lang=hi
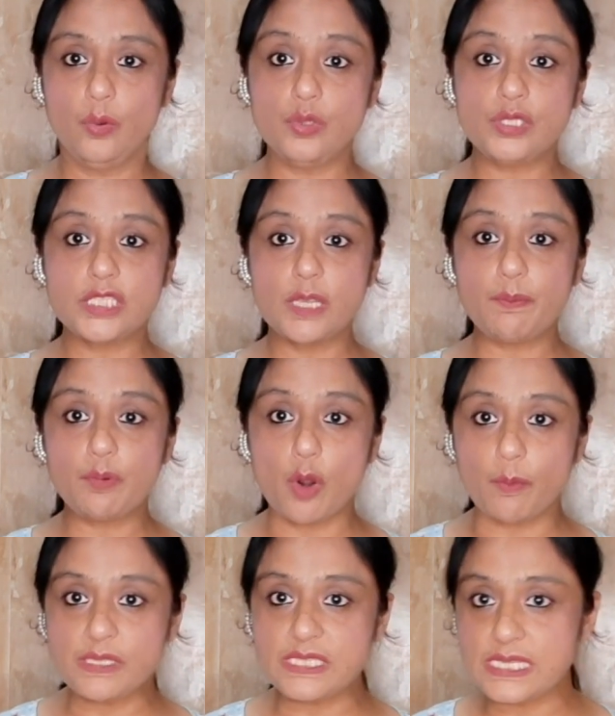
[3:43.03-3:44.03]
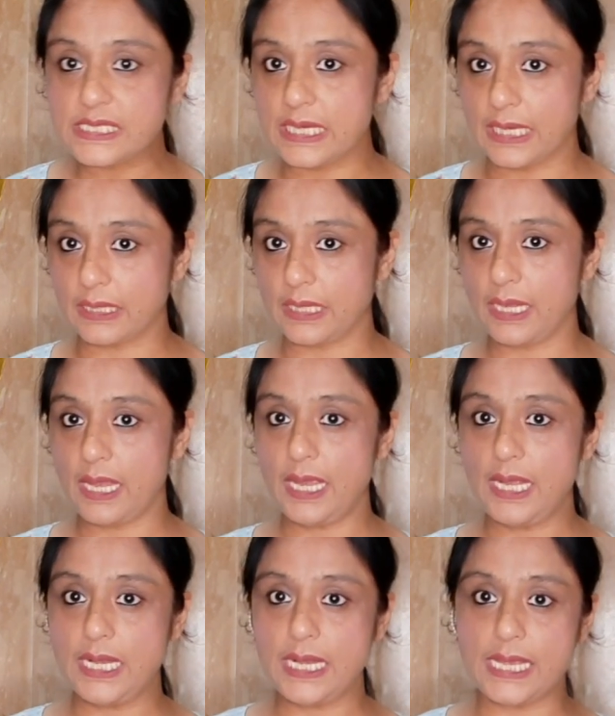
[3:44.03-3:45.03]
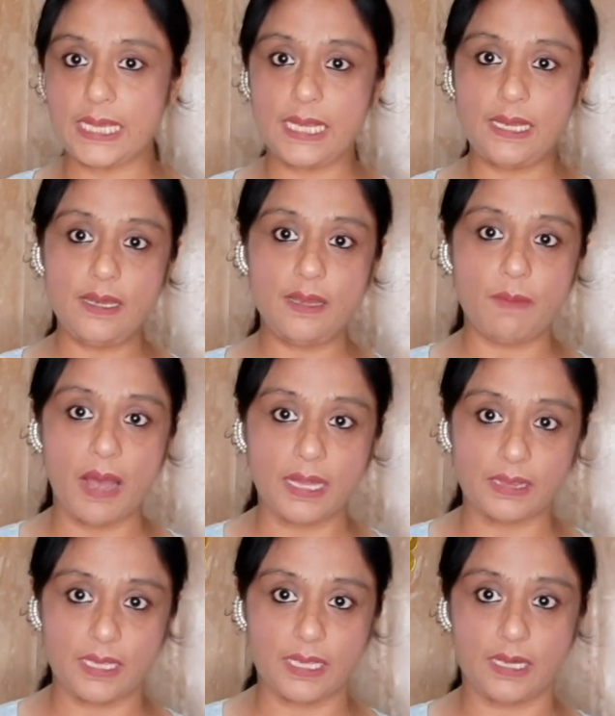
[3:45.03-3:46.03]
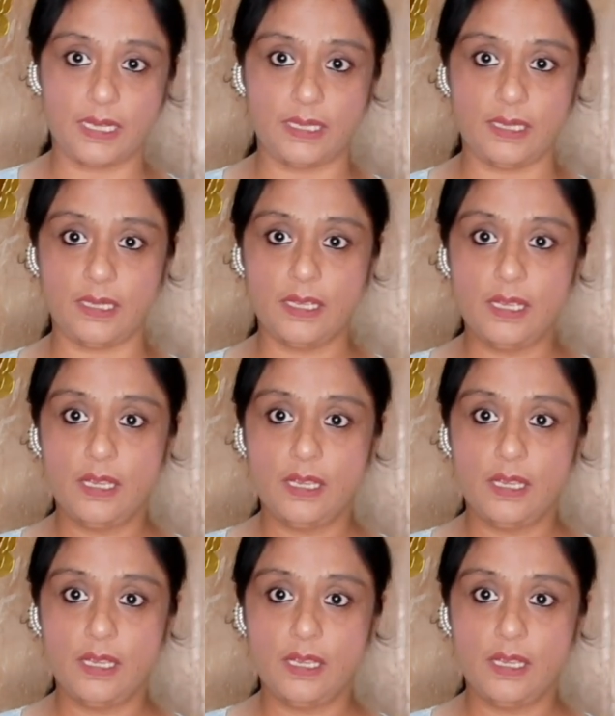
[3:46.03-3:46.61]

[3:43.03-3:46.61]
उनसे प्रोमिस करते हैं लेकिन निभाते नहीं